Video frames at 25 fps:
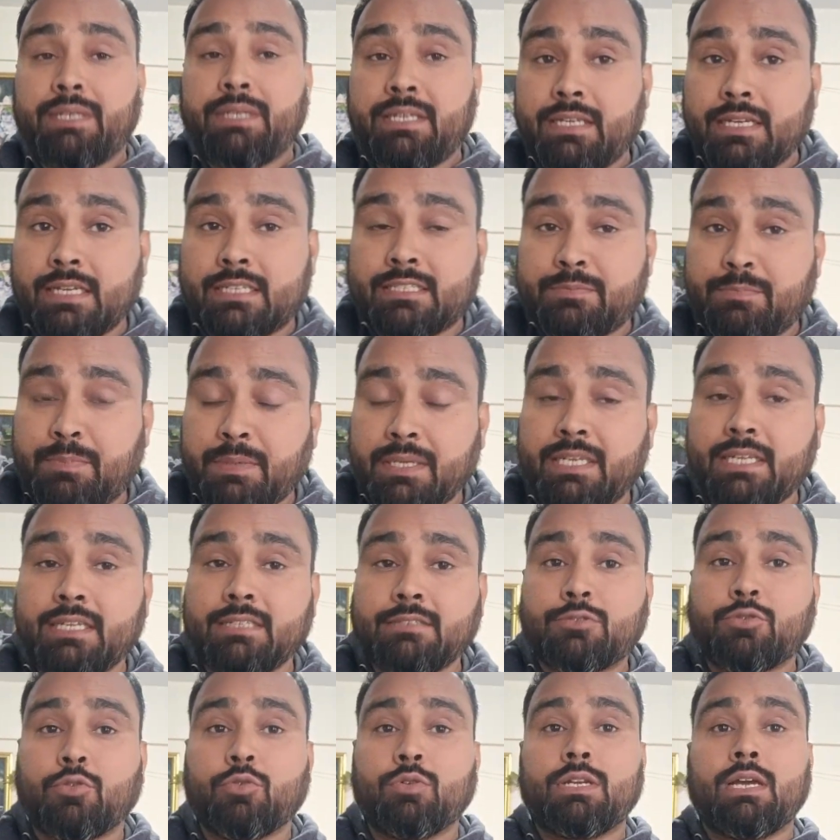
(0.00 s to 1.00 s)

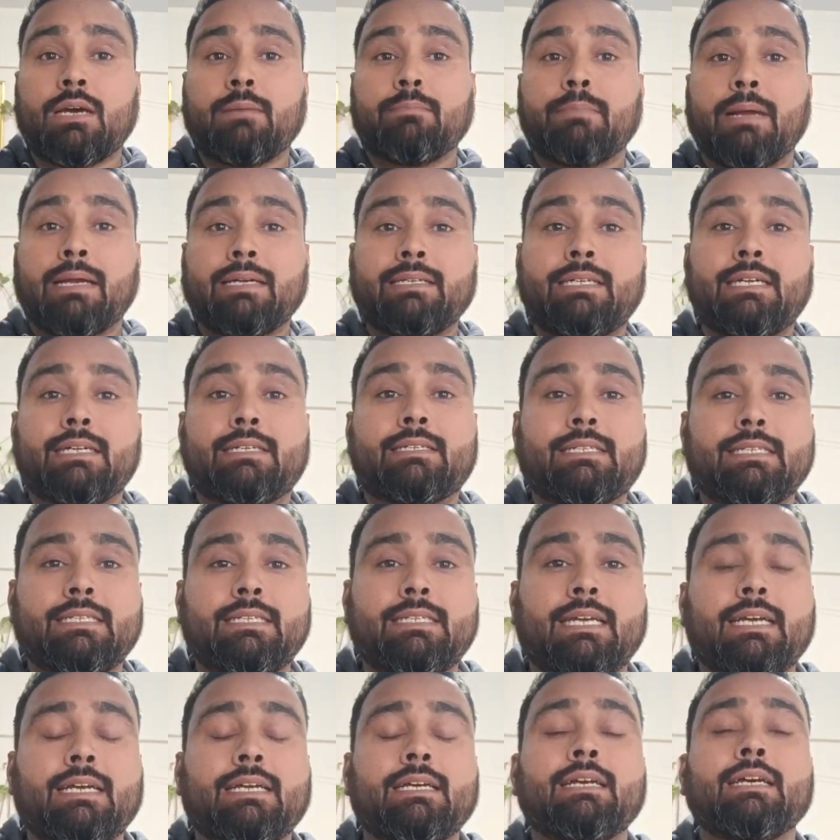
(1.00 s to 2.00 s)
एक्सपीरियंस होना
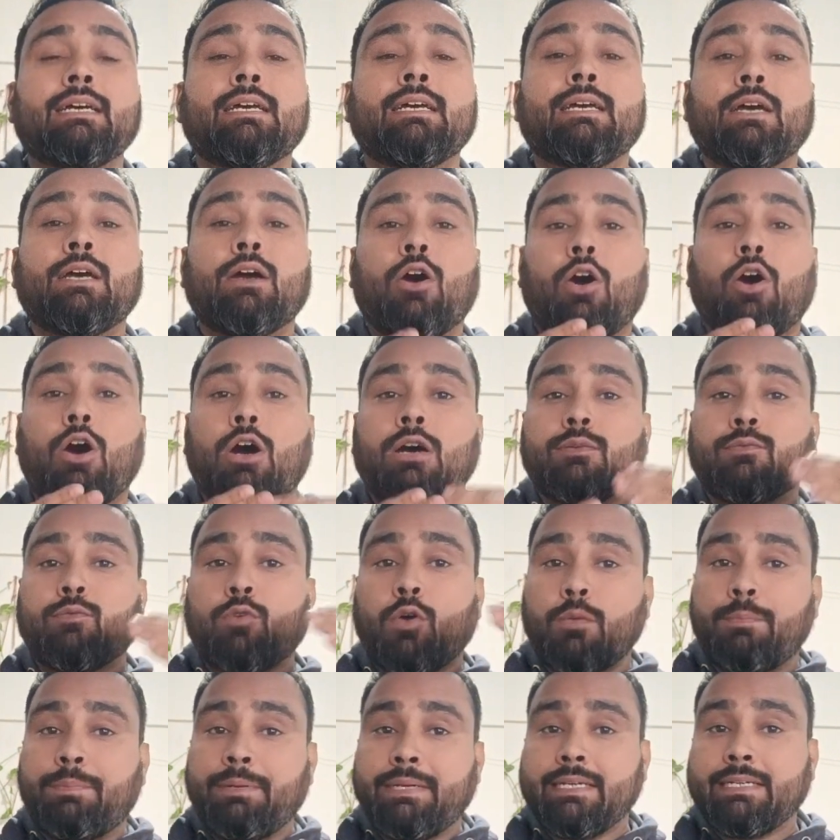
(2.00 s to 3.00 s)
मैंडेटरी है और
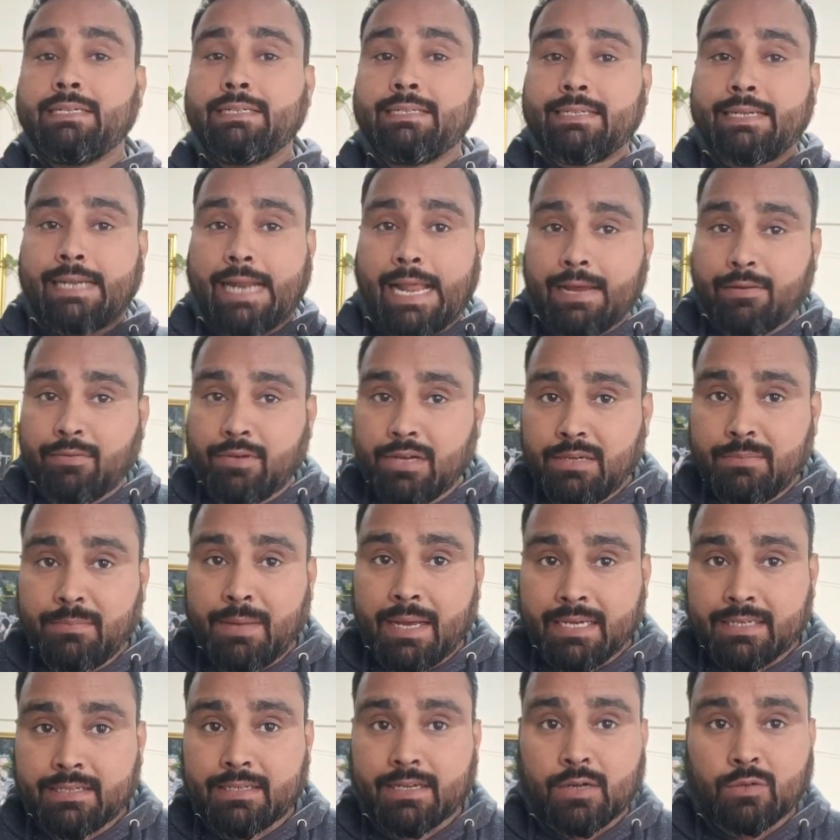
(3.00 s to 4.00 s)
वो भी ट्रैवल
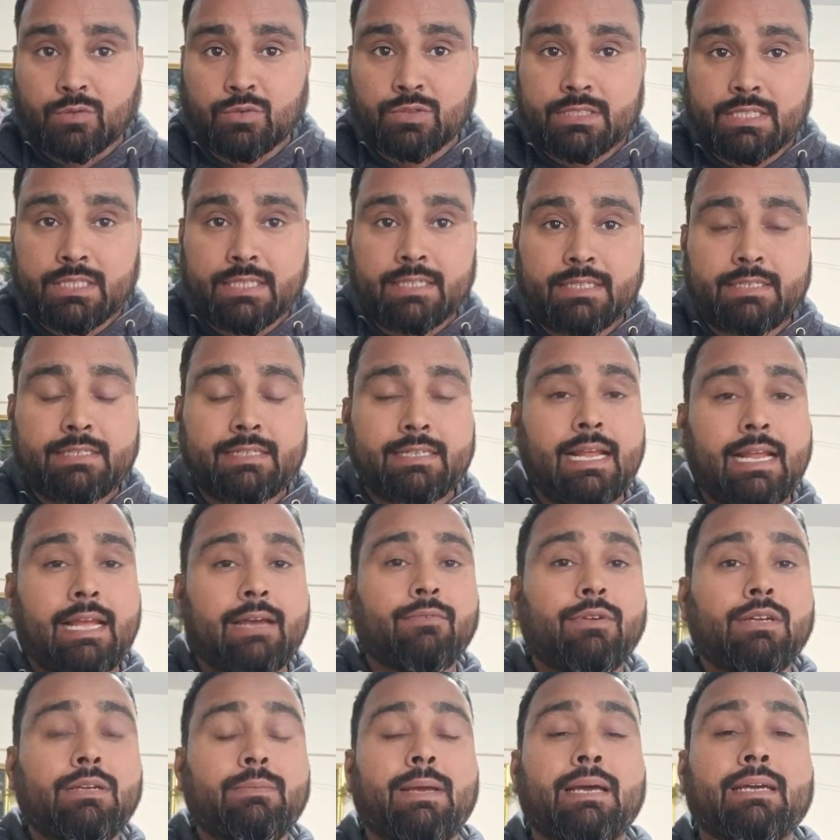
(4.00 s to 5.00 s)
बैकग्राउंड से
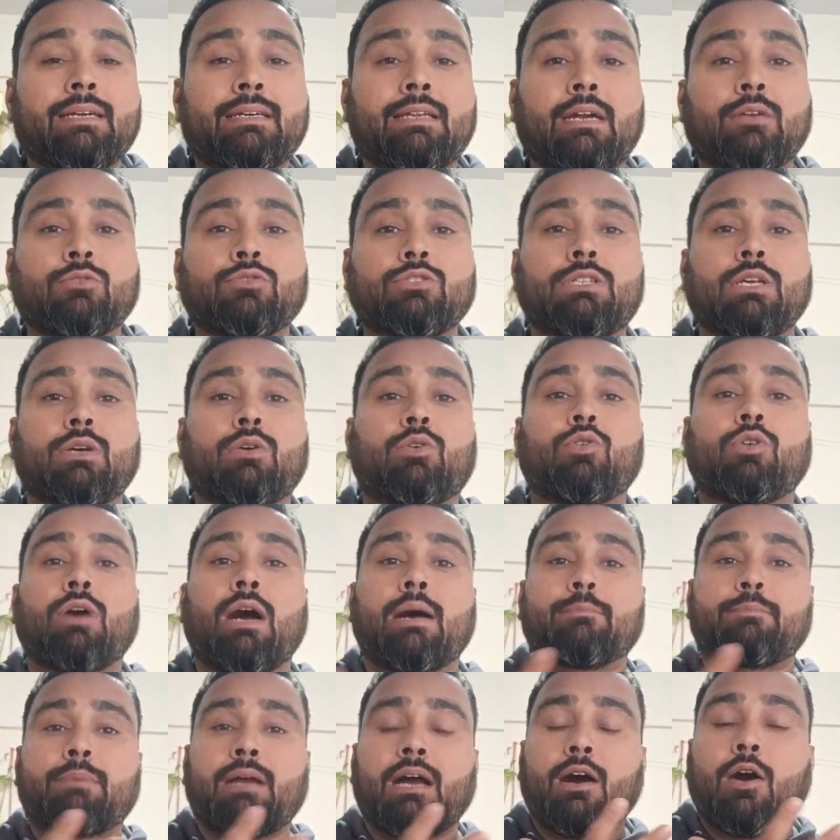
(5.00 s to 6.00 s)
ट्रैवल बैकग्राउंड से हो
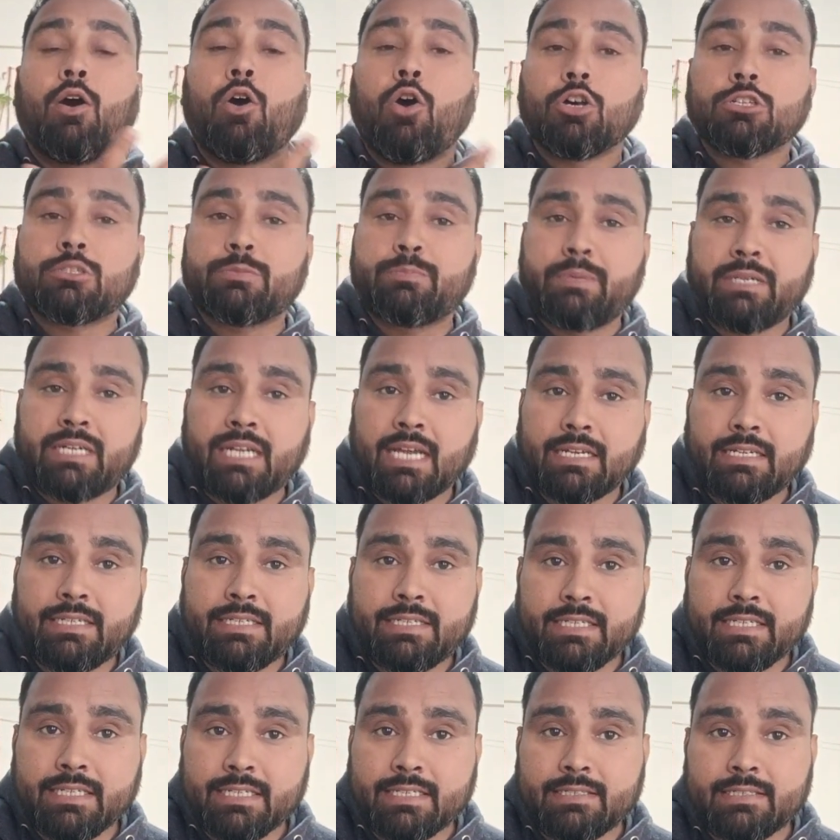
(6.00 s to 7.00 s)
आपका
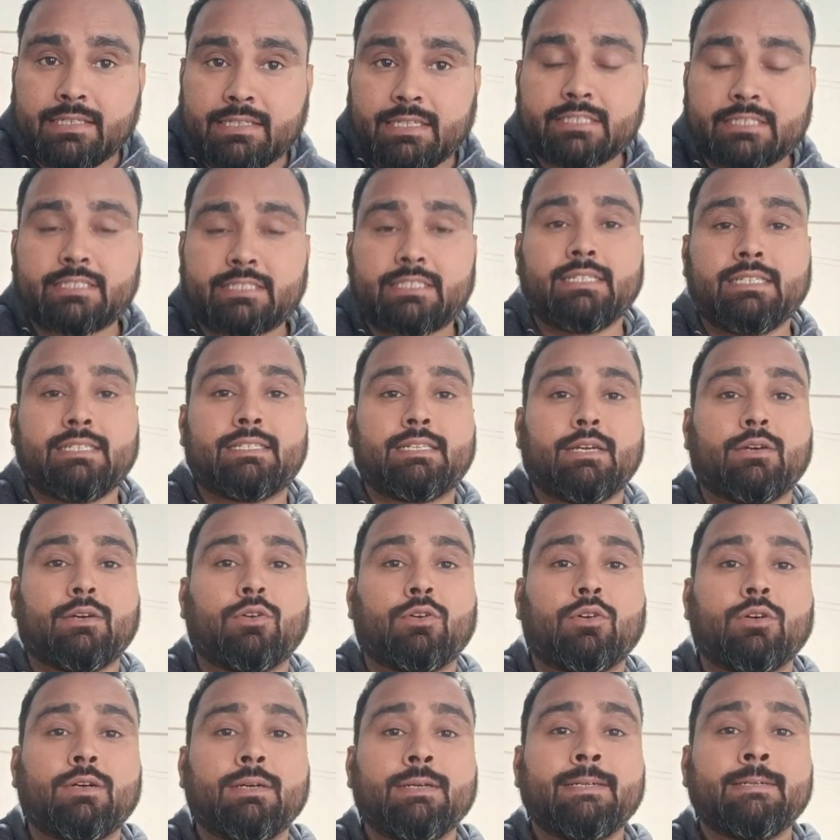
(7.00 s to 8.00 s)
हॉस्पिटैलिटी इंडस्ट्री से
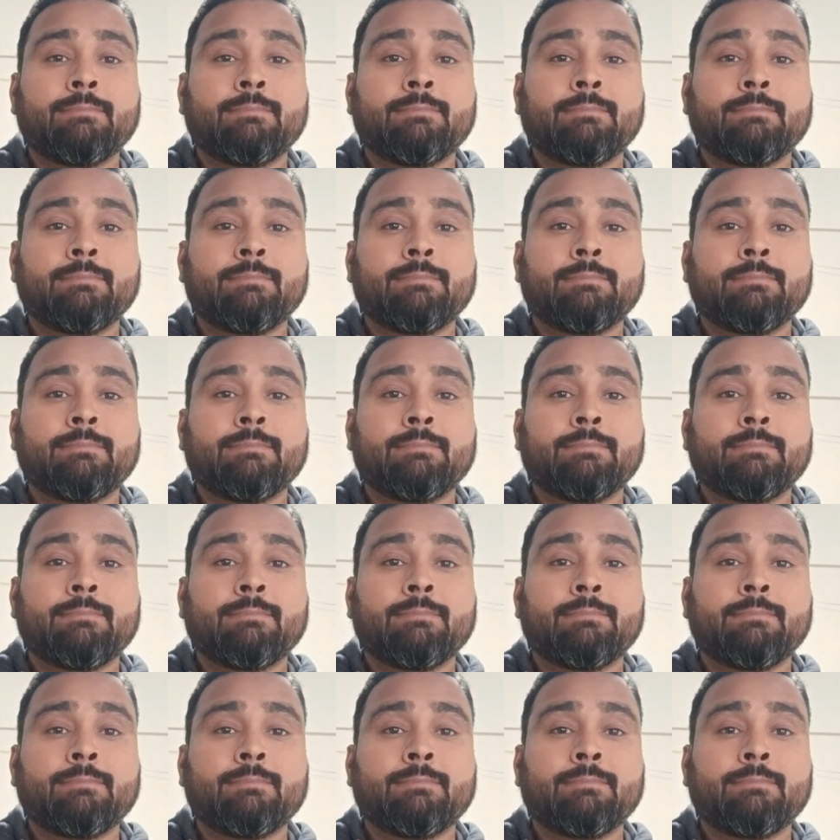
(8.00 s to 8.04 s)
हो